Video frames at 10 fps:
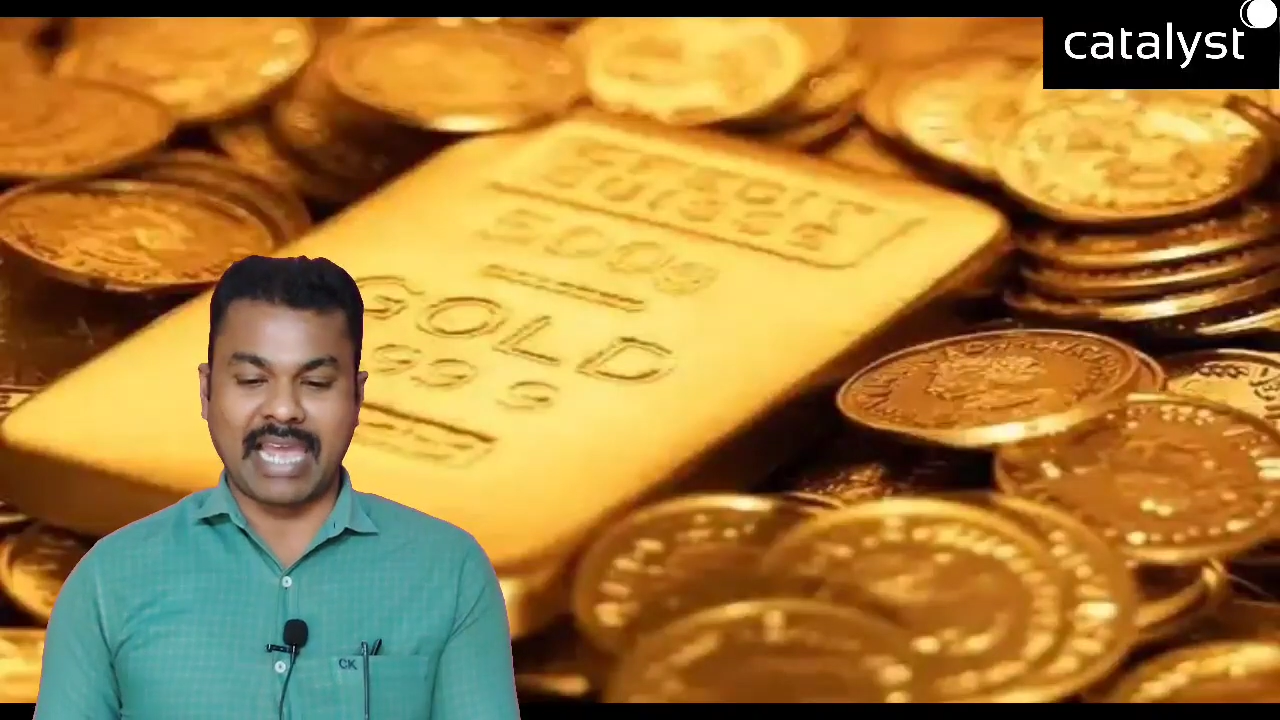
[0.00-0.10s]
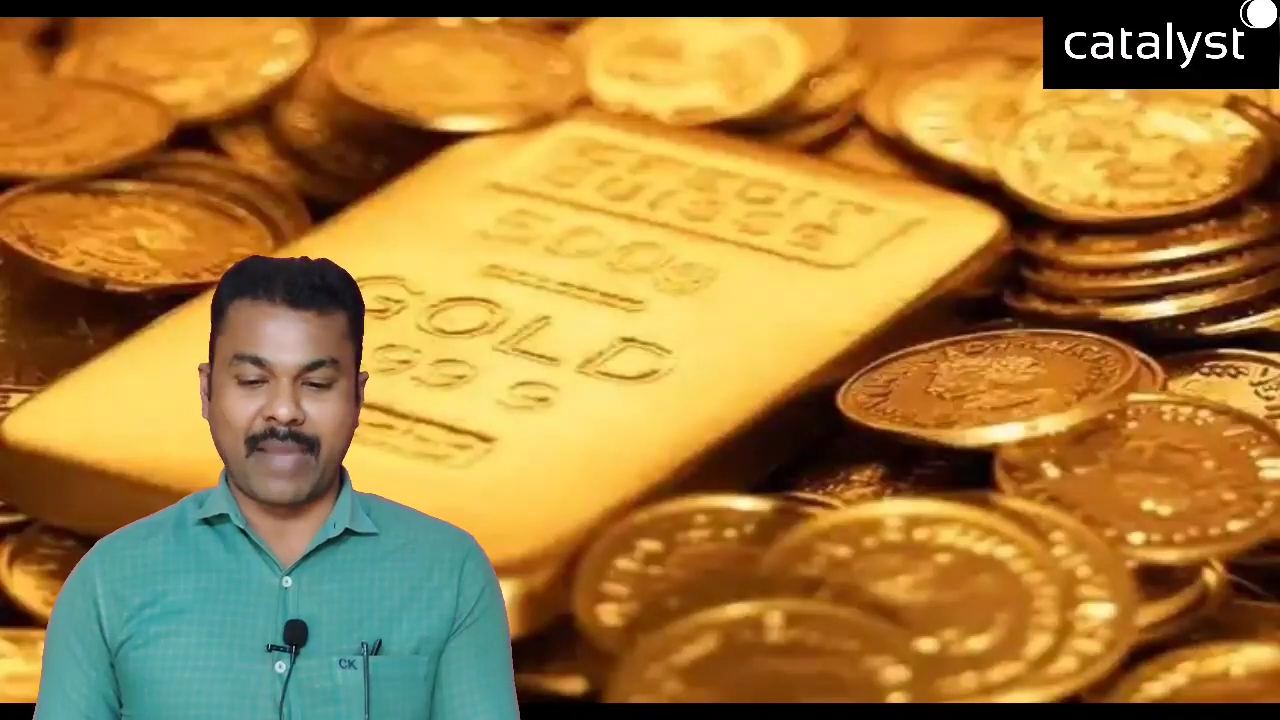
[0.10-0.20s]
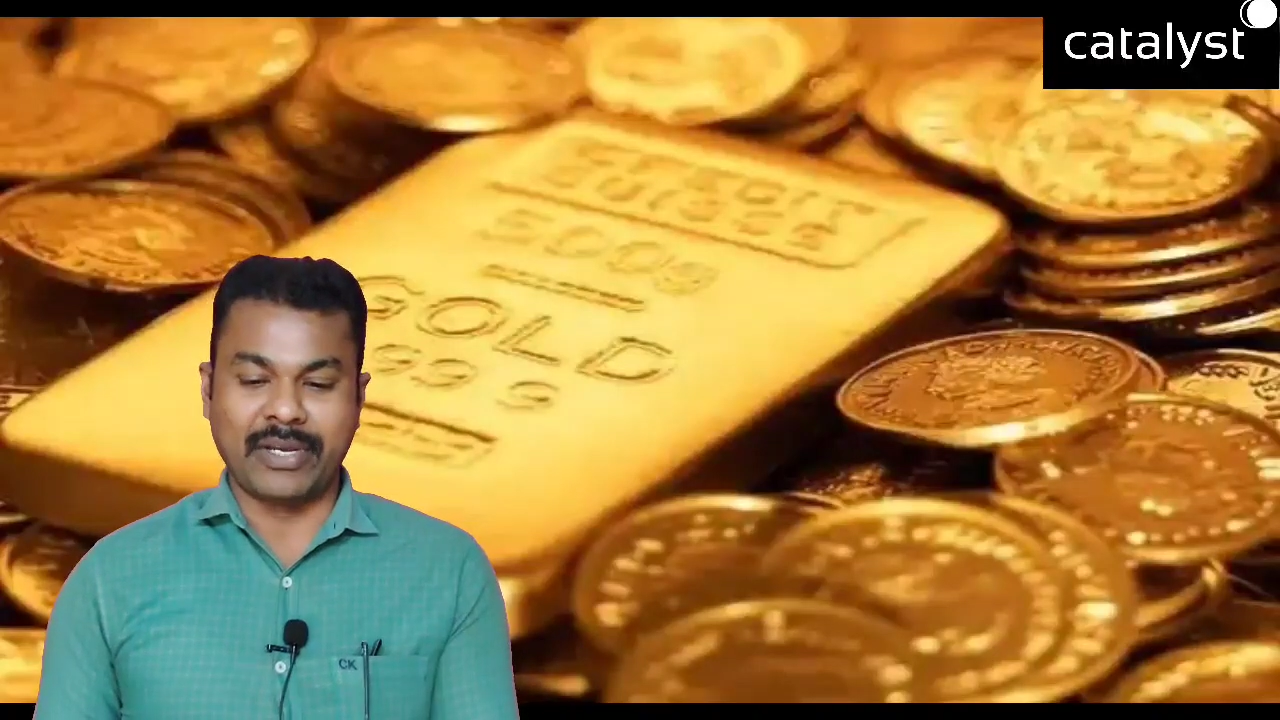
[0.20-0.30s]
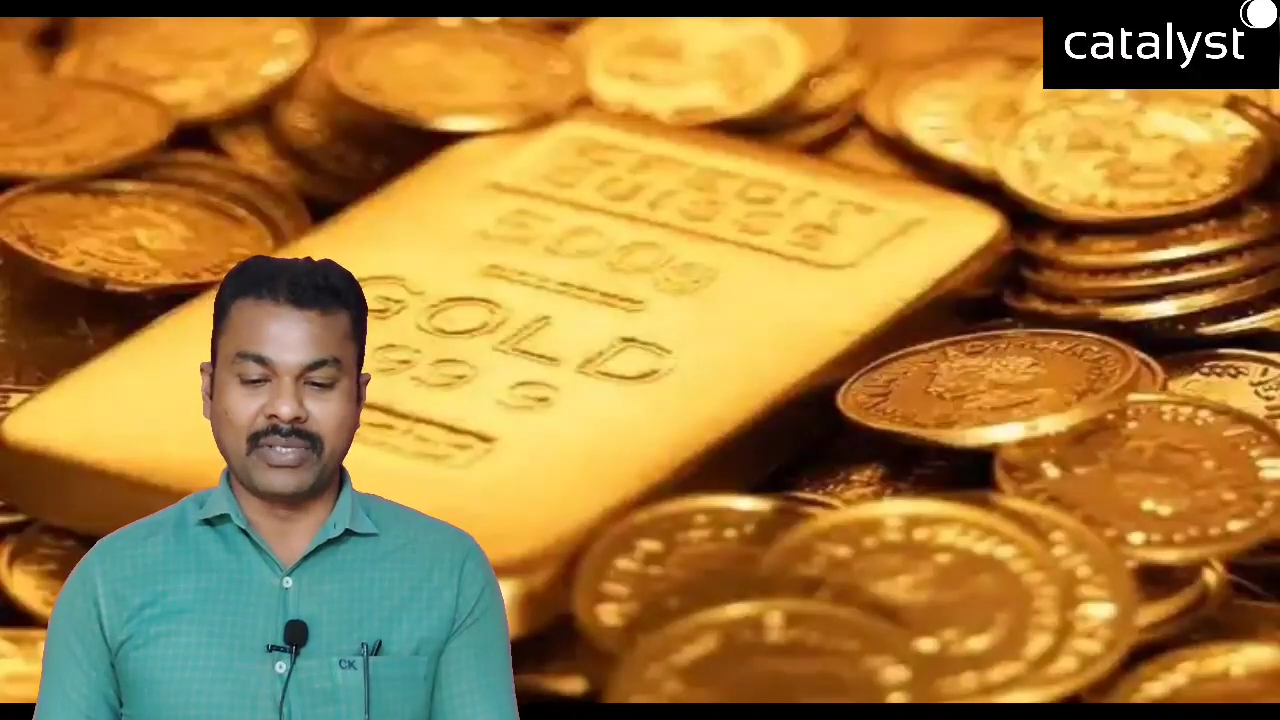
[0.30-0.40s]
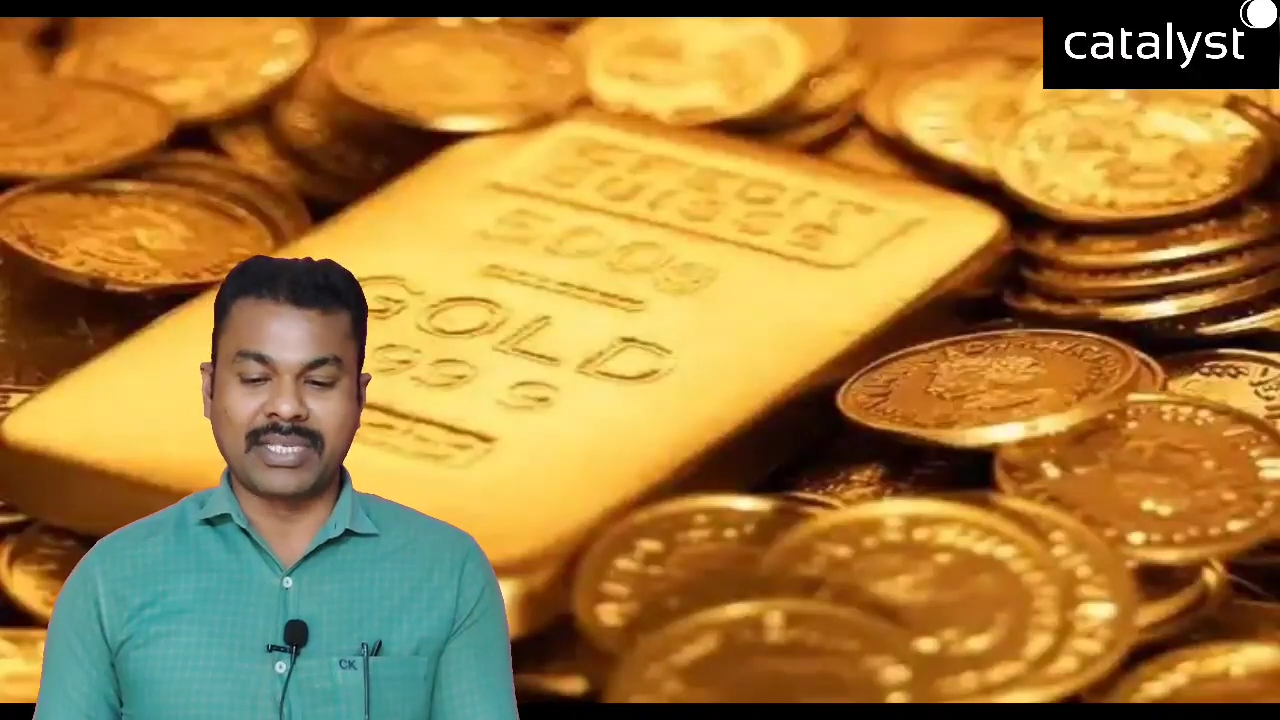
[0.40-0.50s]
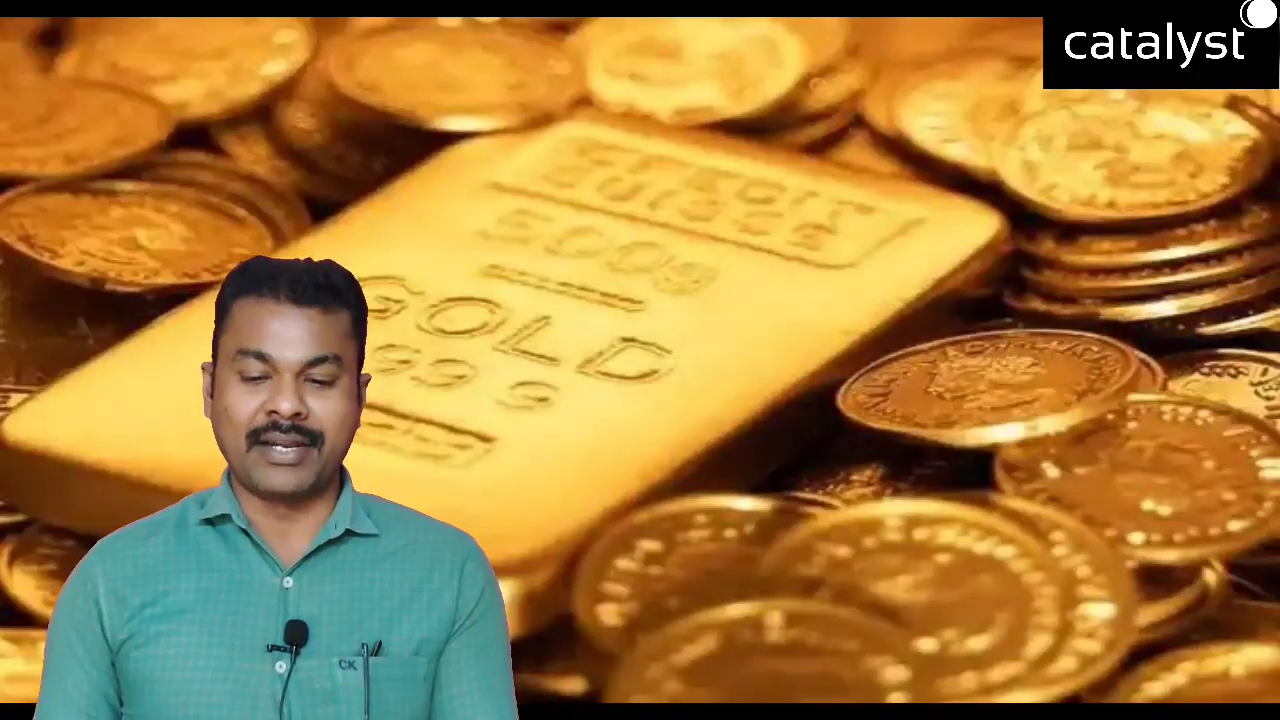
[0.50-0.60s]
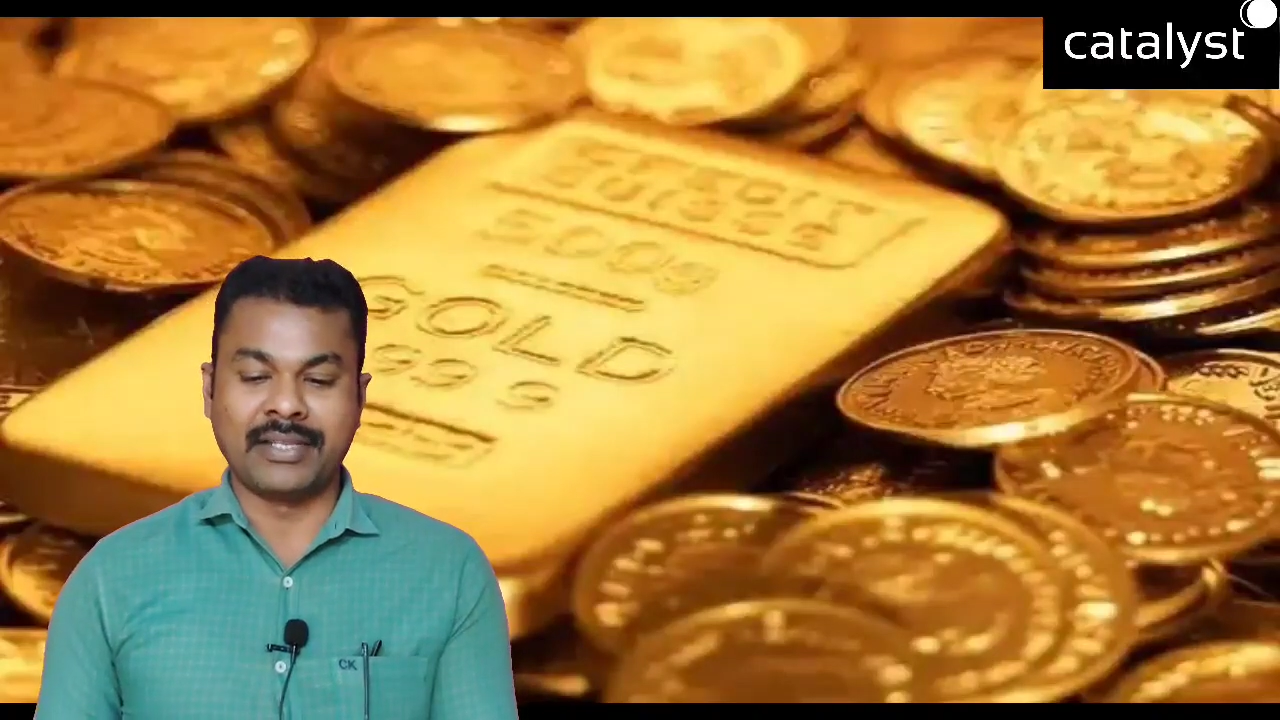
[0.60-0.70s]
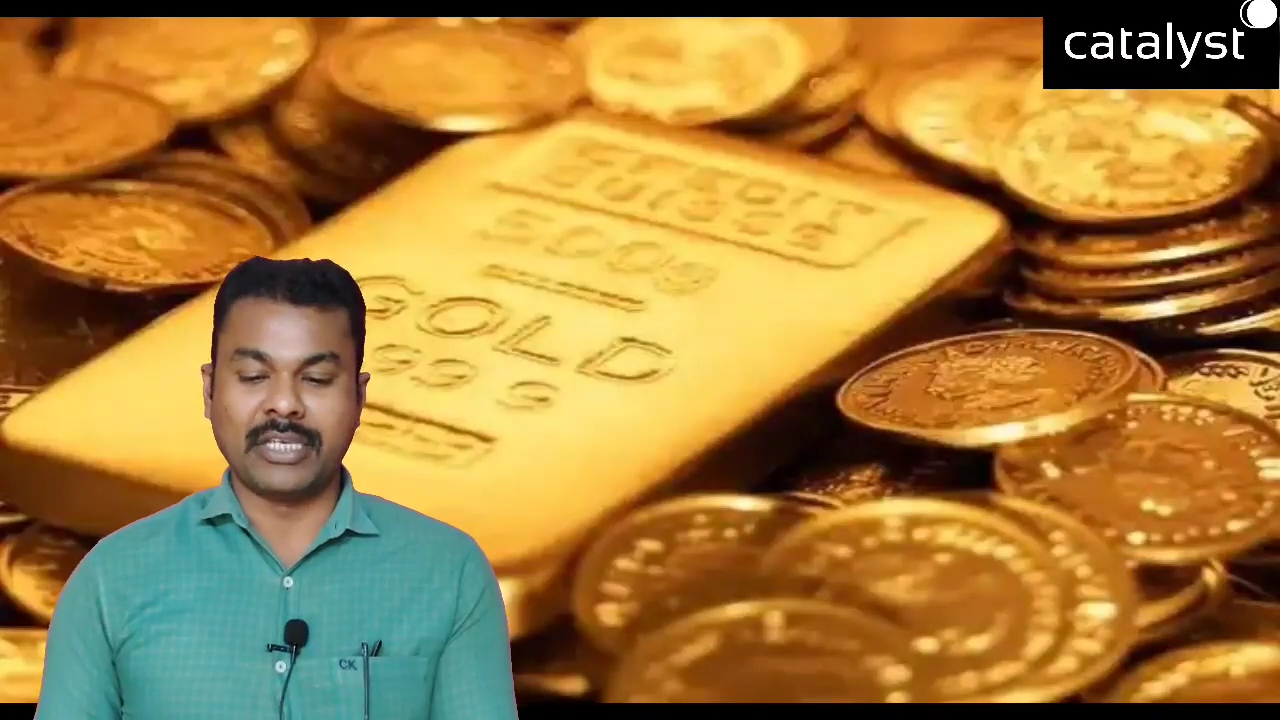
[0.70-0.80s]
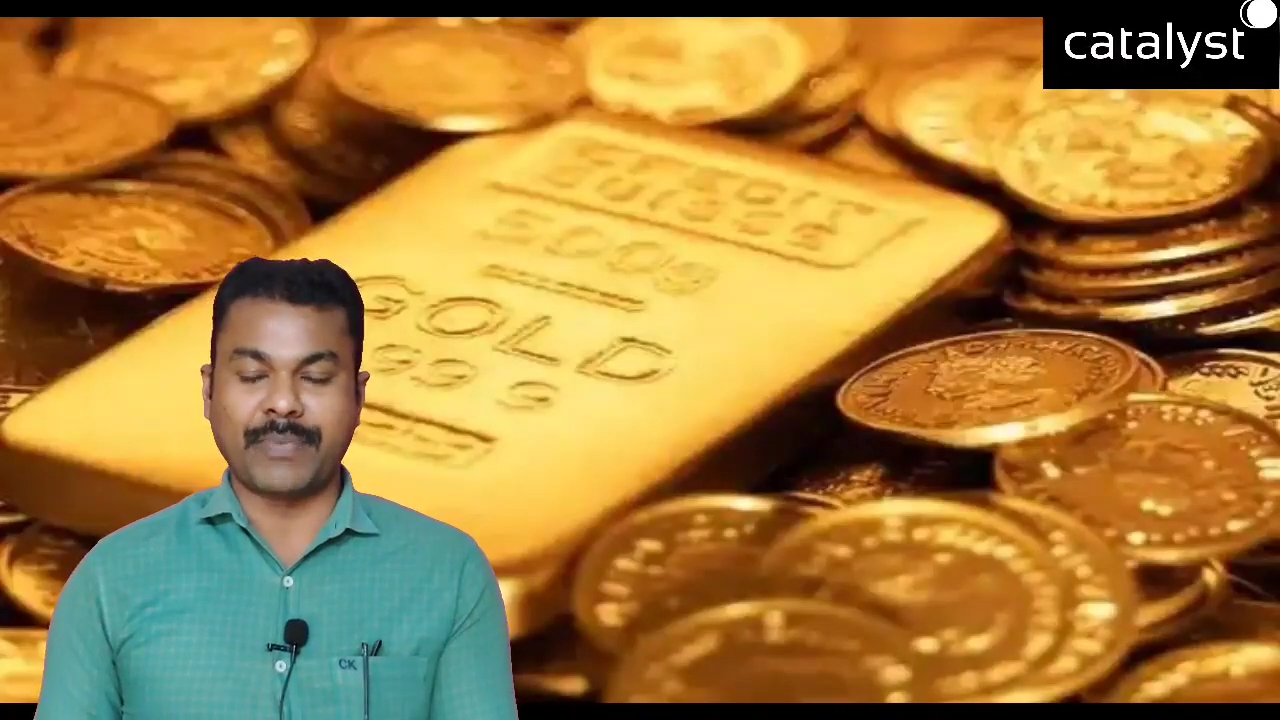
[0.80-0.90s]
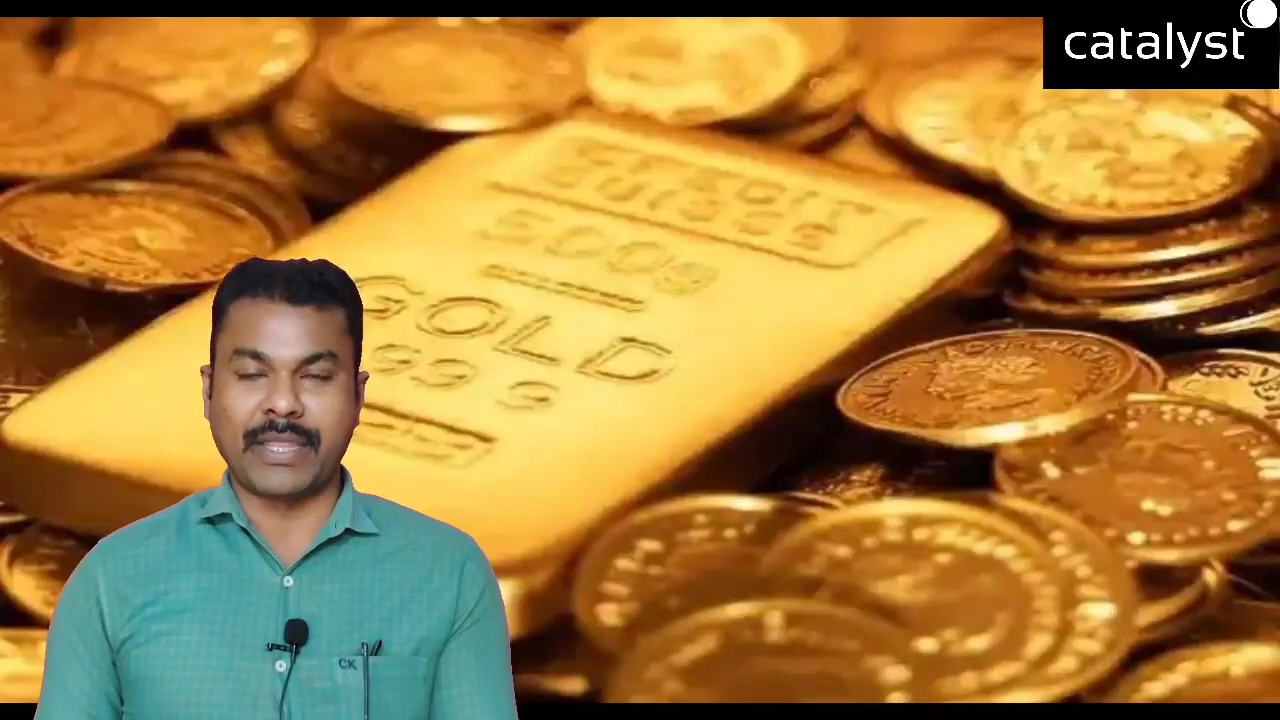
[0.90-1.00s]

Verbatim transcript: యాభై నిమిషాల నుంచి